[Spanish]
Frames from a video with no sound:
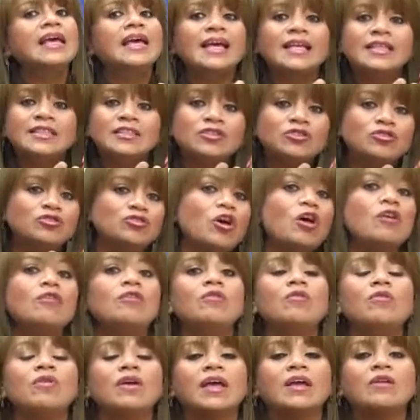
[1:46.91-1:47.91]
en
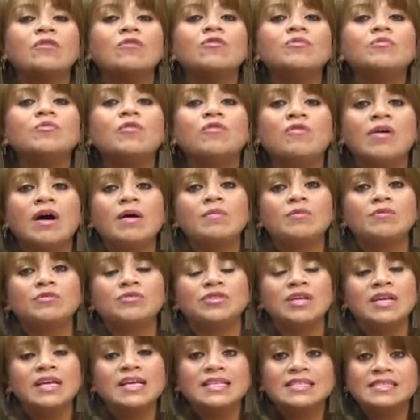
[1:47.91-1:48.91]
todo lo que nos
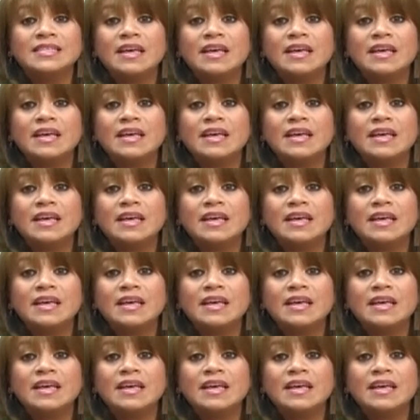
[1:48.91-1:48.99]
movamos.